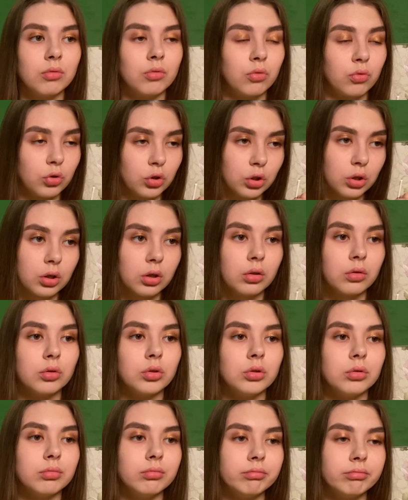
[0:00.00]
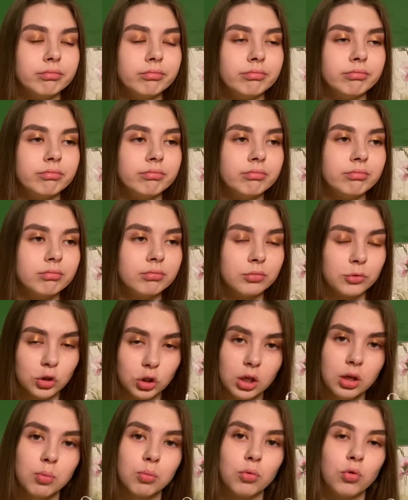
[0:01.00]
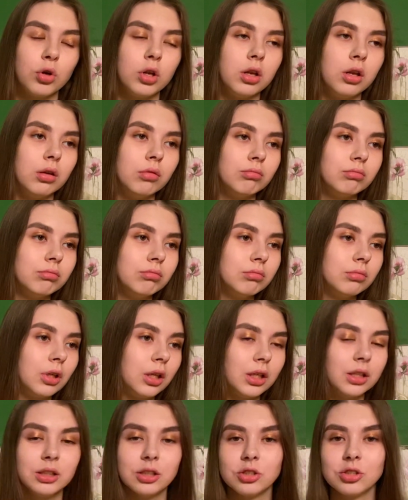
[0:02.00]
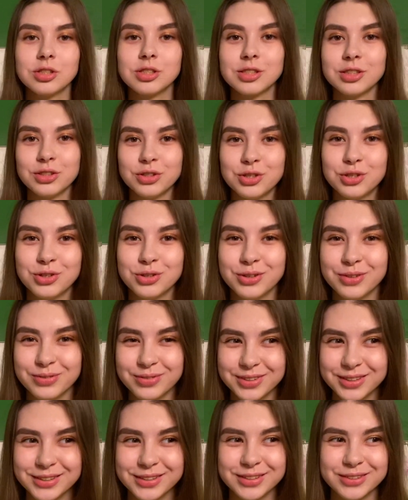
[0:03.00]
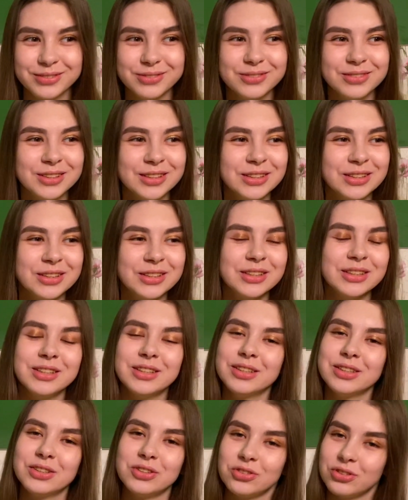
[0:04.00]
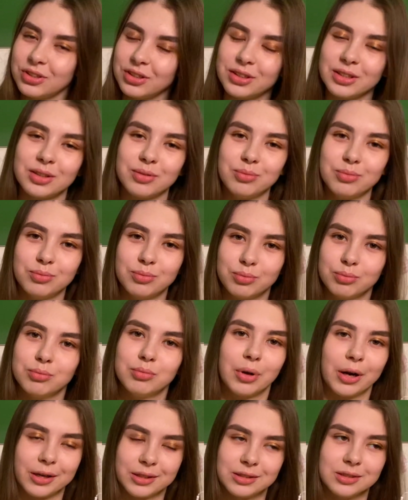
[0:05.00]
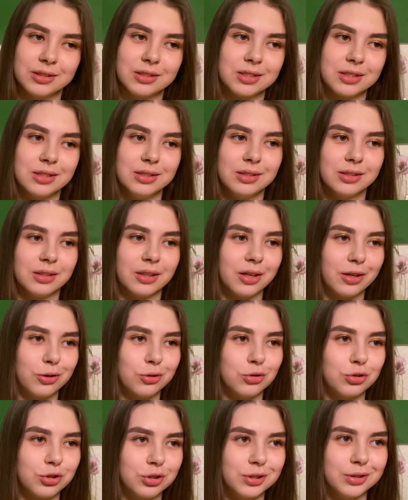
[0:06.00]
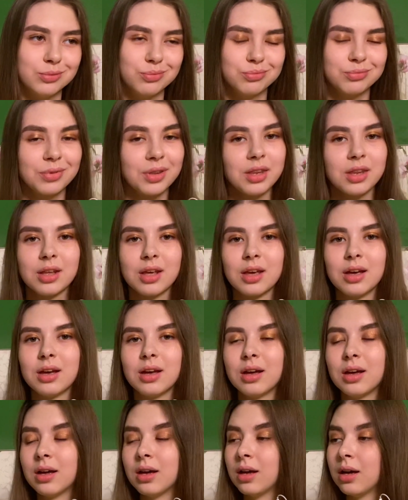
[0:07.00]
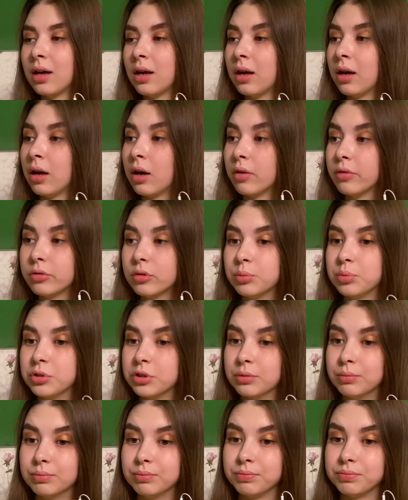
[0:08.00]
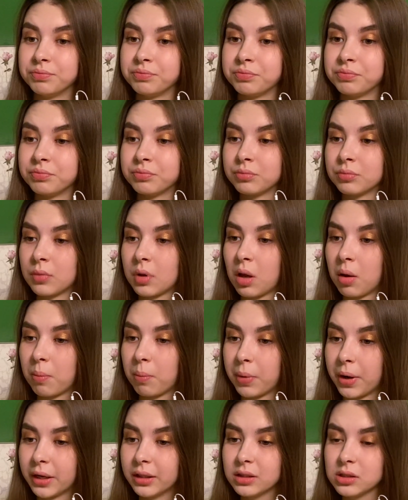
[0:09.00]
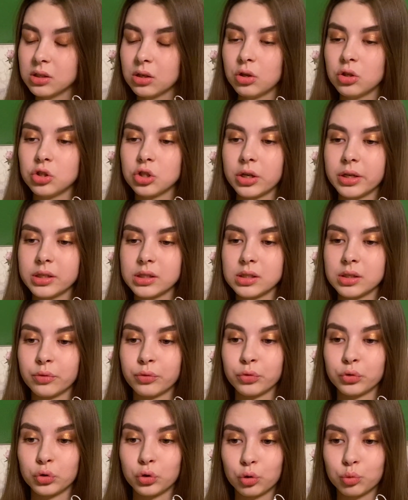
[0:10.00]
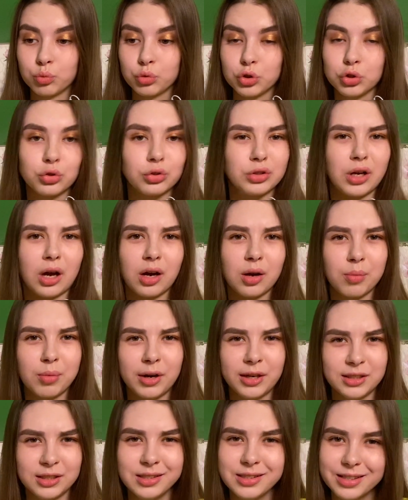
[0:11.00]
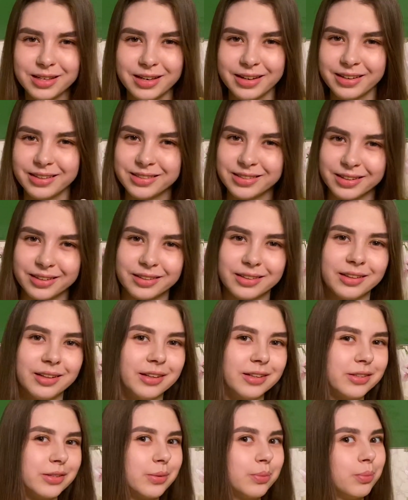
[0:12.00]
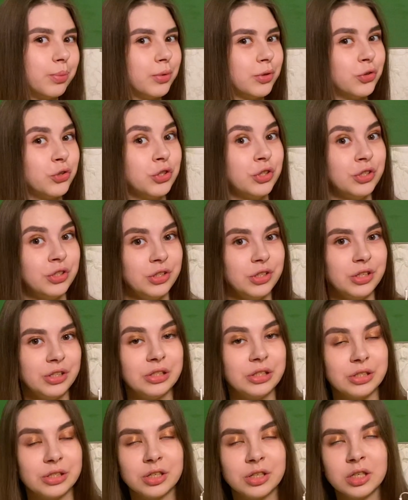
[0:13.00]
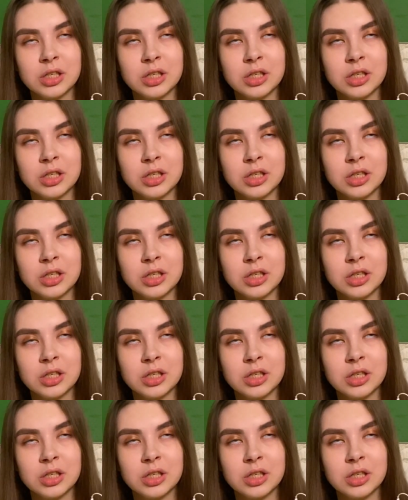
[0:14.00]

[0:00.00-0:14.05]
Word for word: Вот так вот. Вот ей больно. я даже слышу об этом. Что-то там братик сделал хорошее. В общем, Брань заключается в том, что якобы родители хотят нас поженить.